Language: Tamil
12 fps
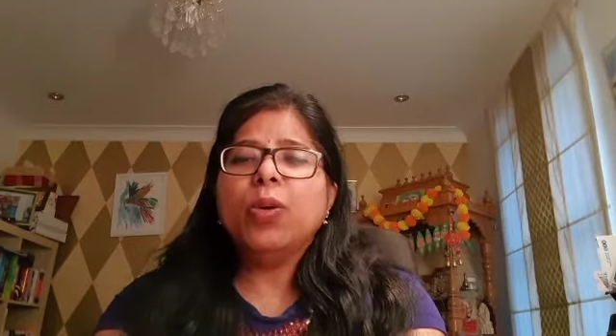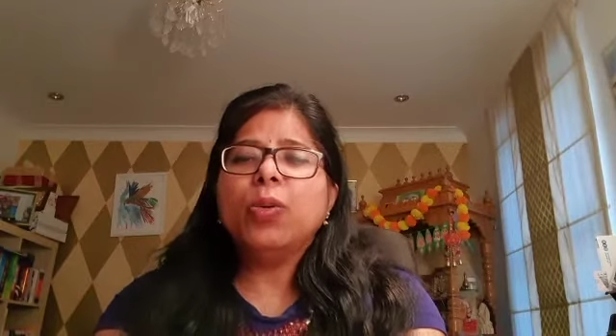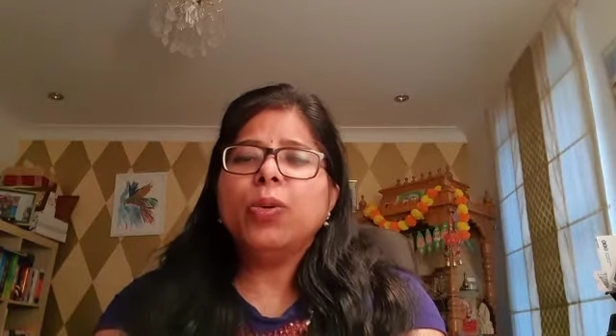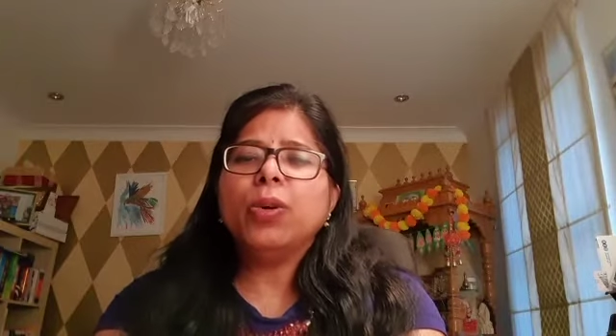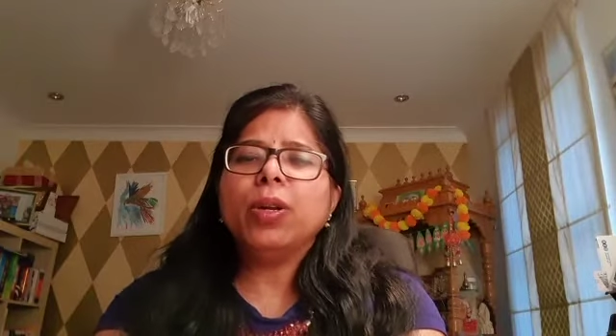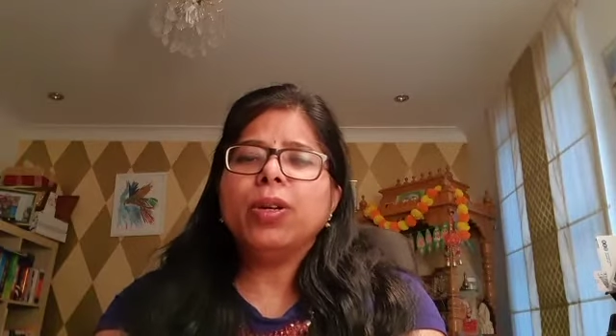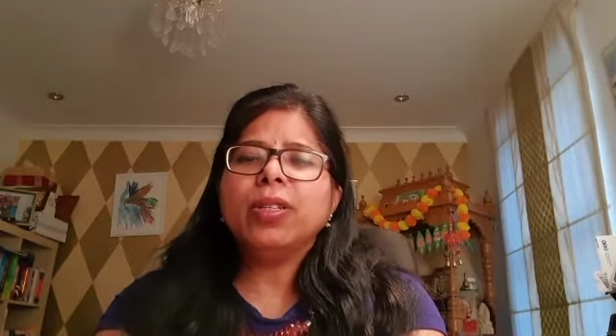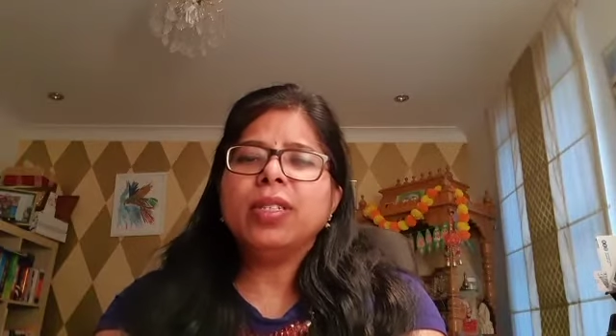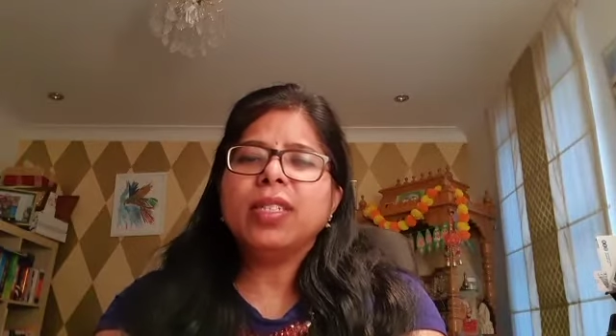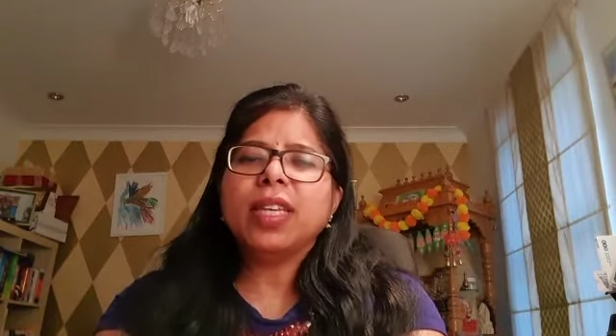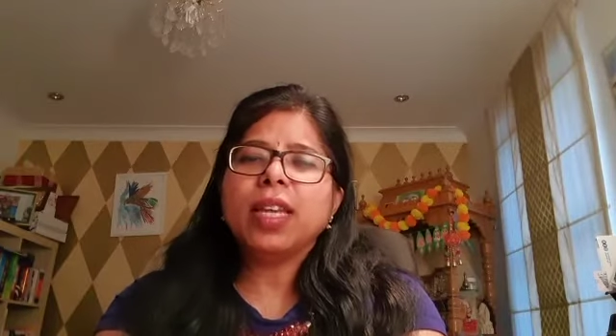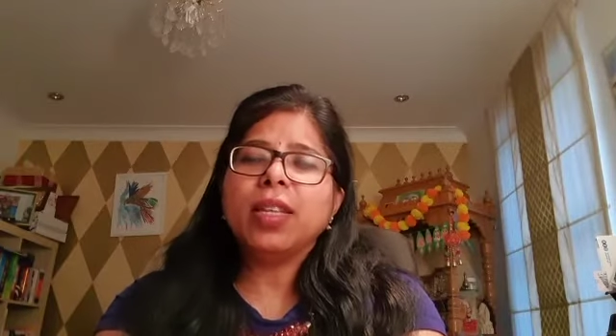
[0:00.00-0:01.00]
உங்களுடன்
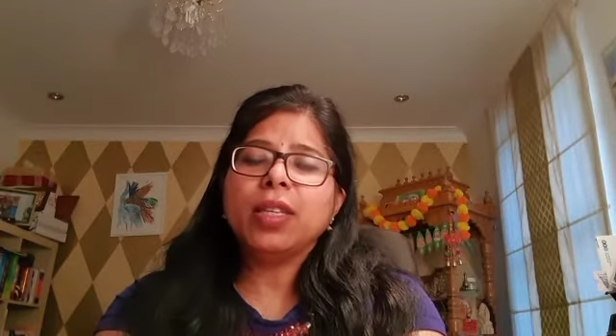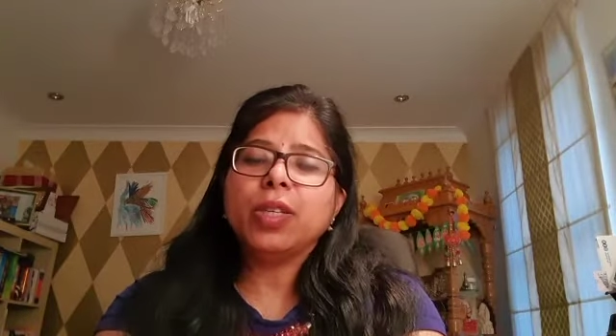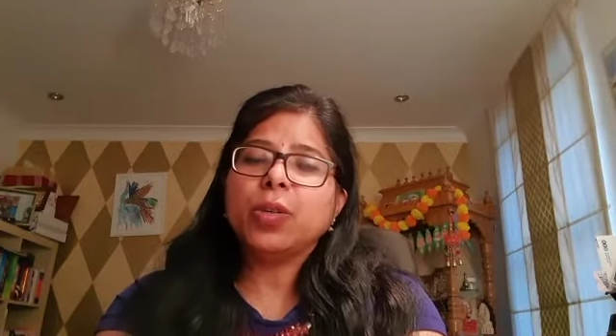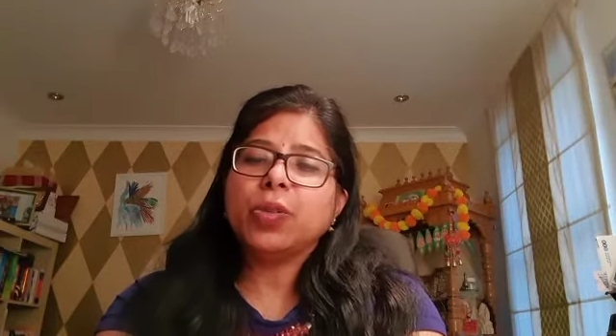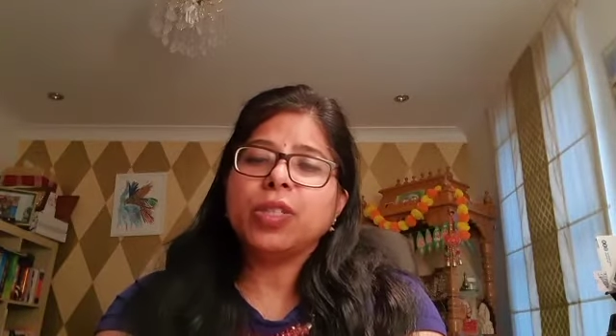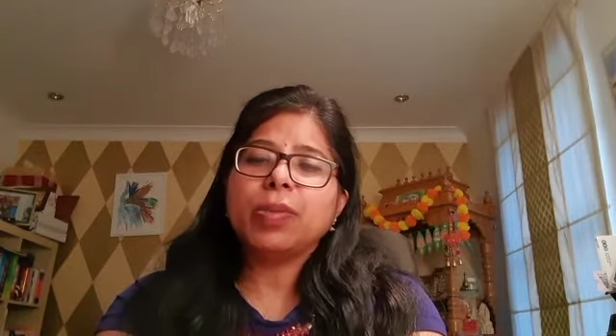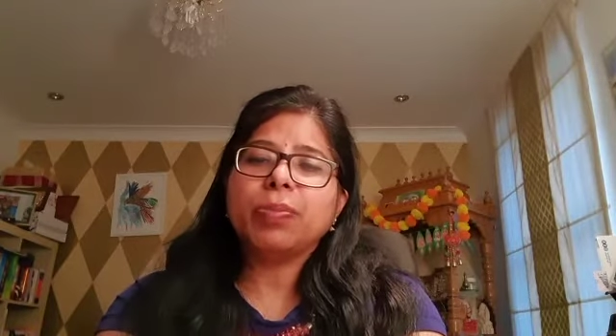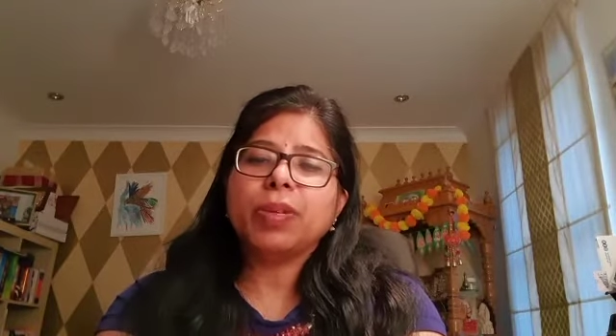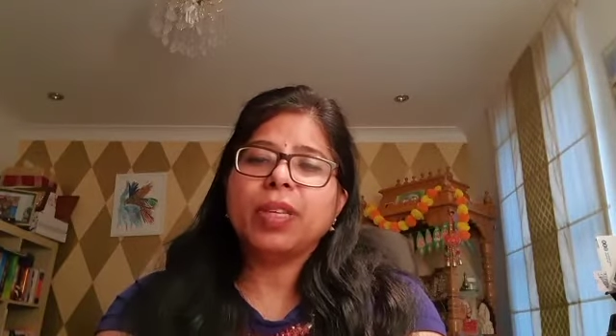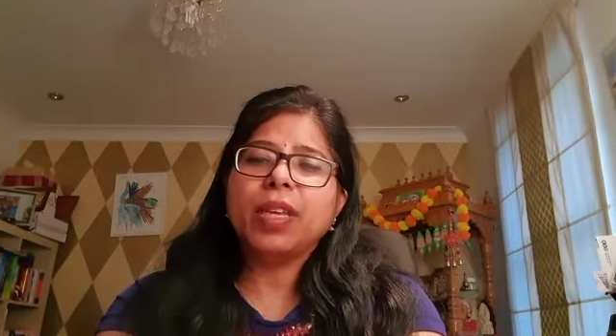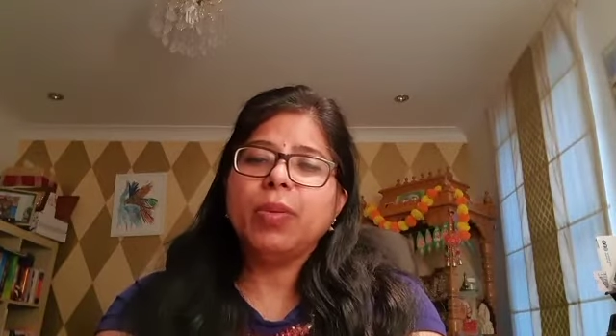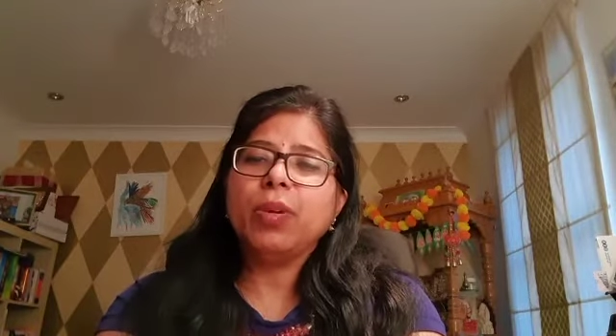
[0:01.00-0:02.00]
சேர்ந்து
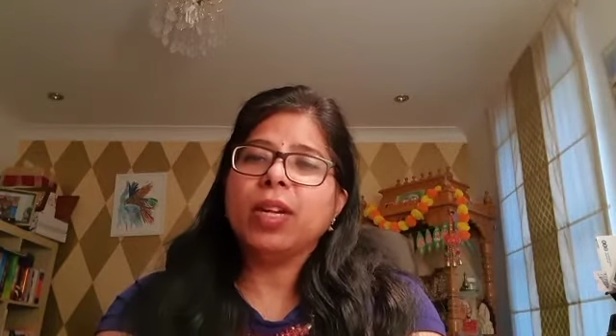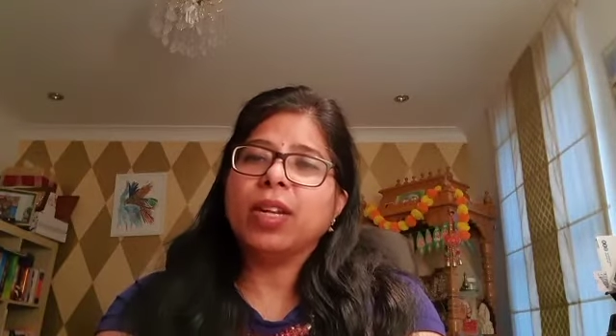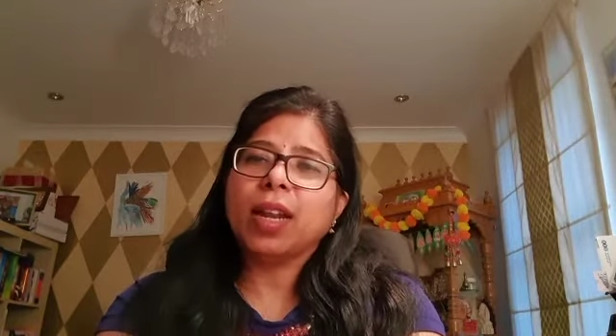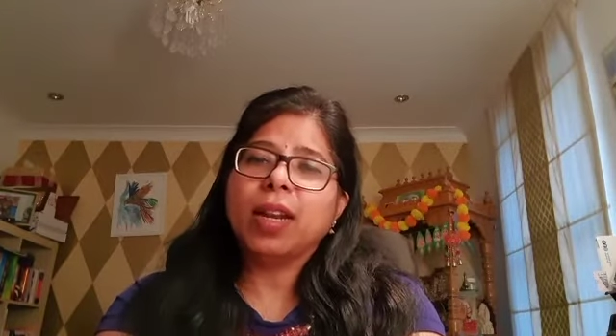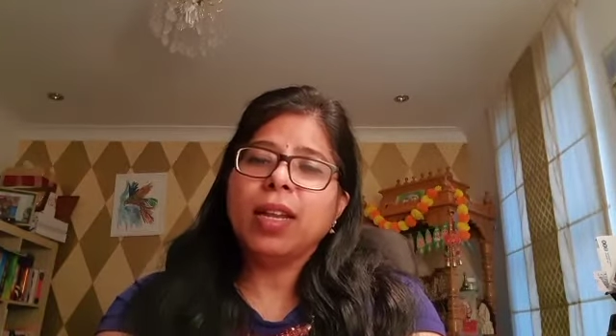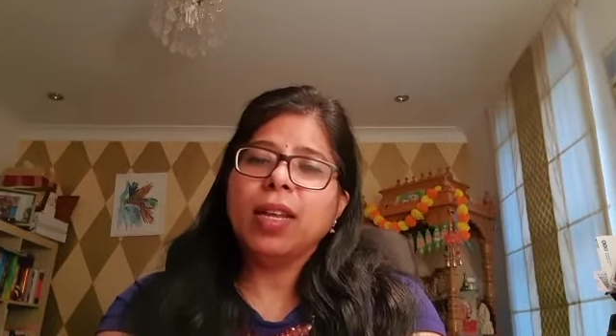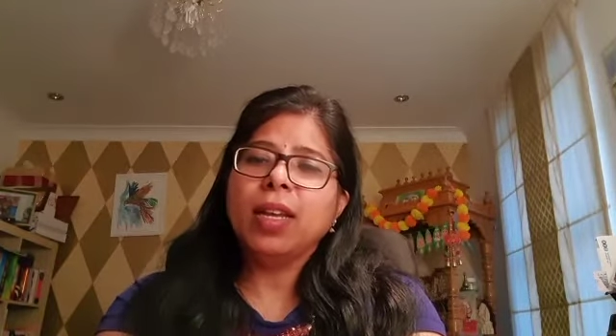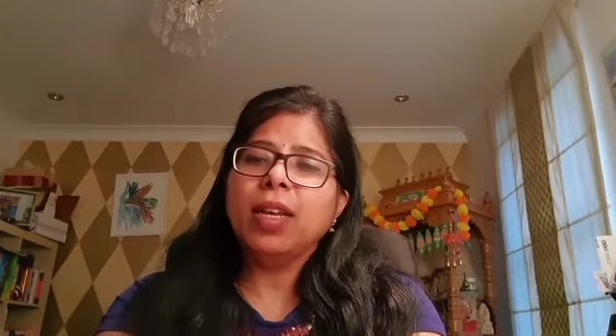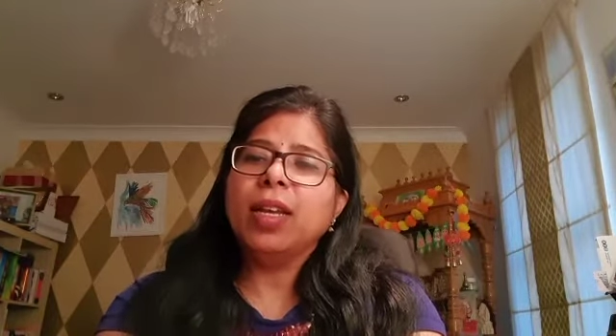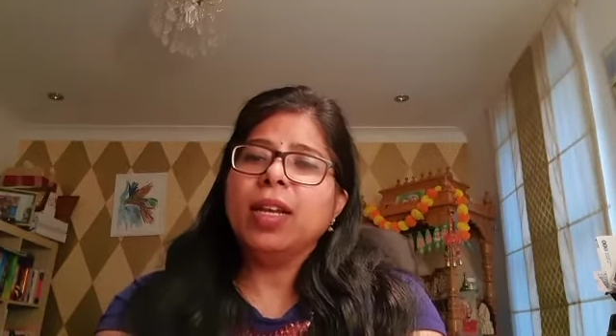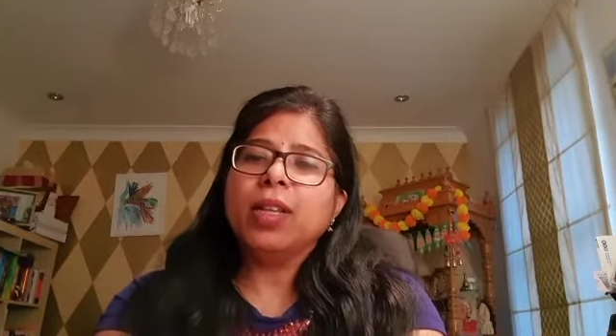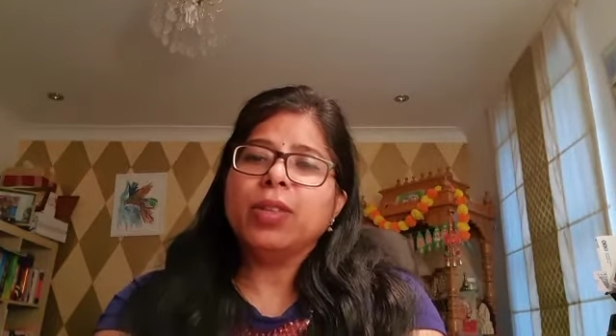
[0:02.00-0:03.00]
யோசிப்பதே ஒரு நல்ல
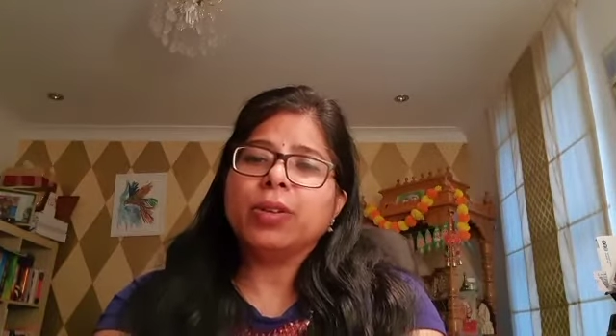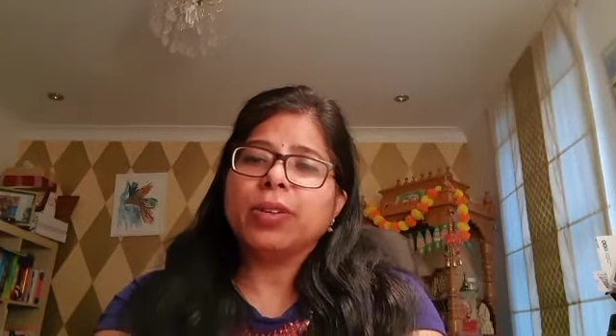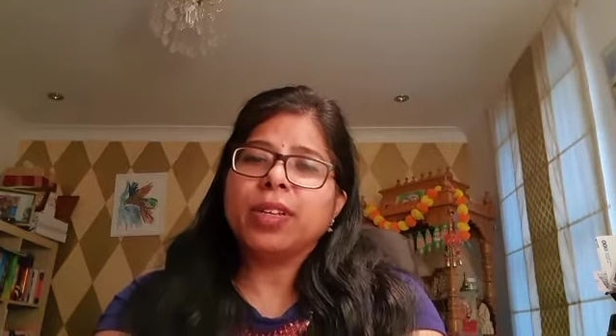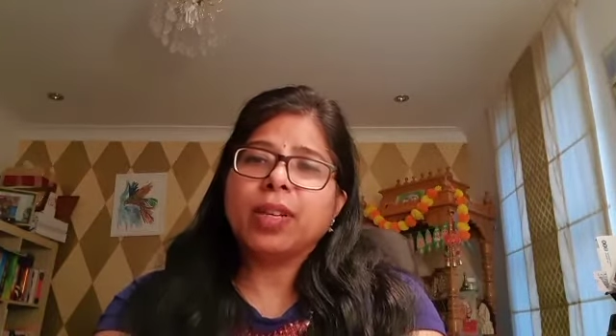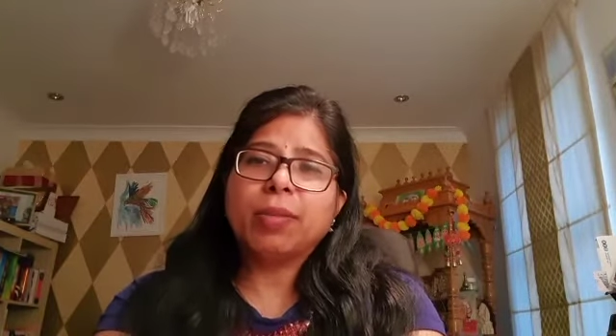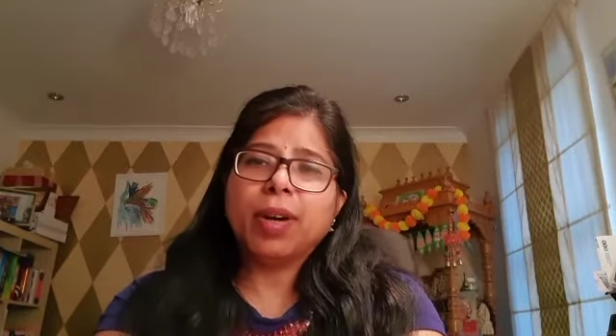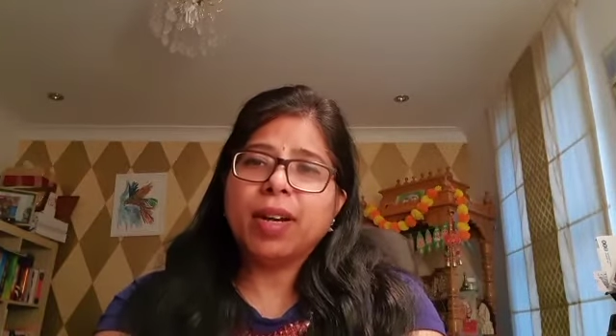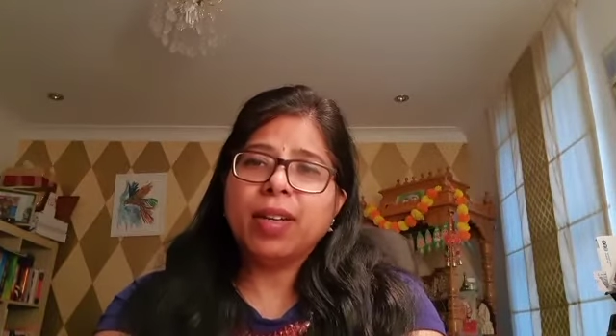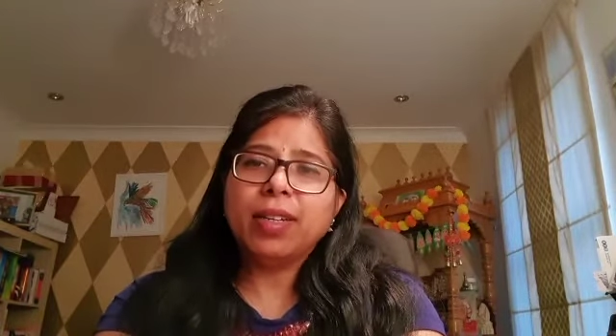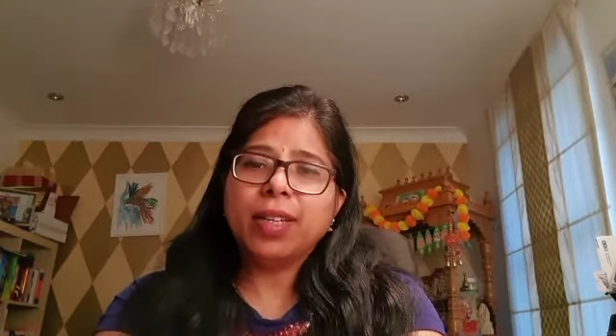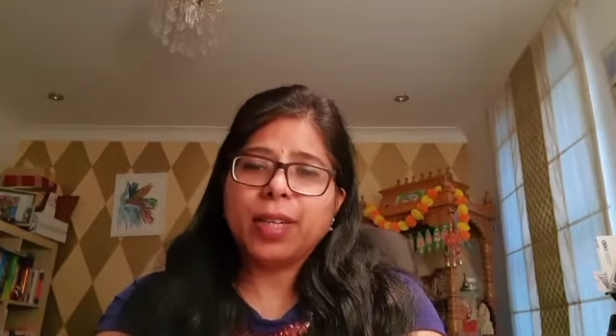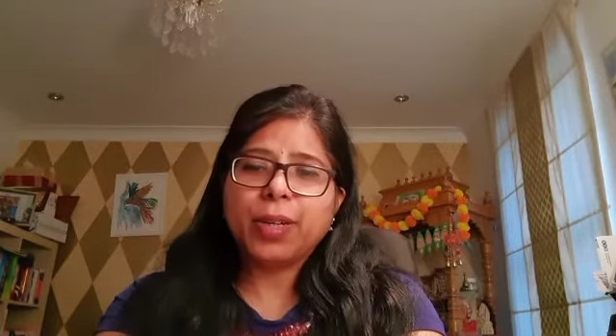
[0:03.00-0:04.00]
தொடக்கமாக
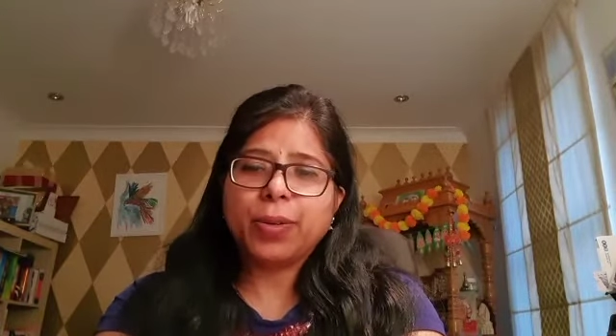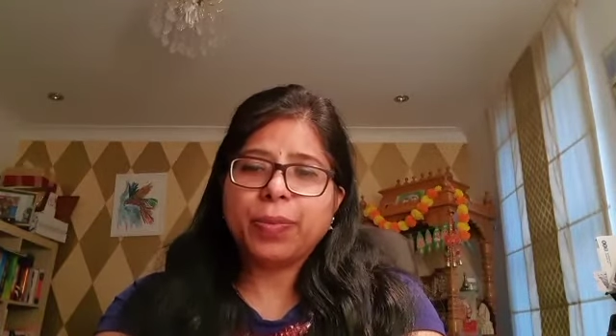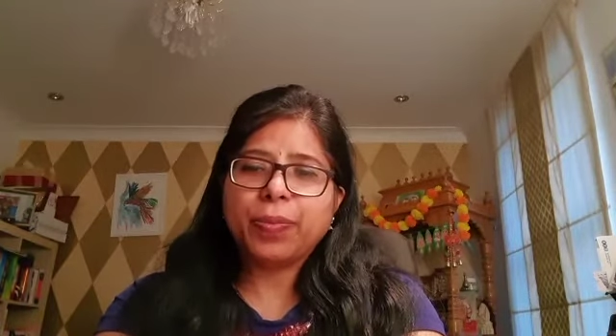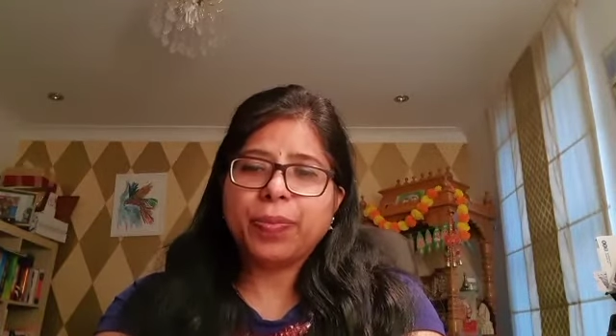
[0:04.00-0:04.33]
நினைக்கிறோம்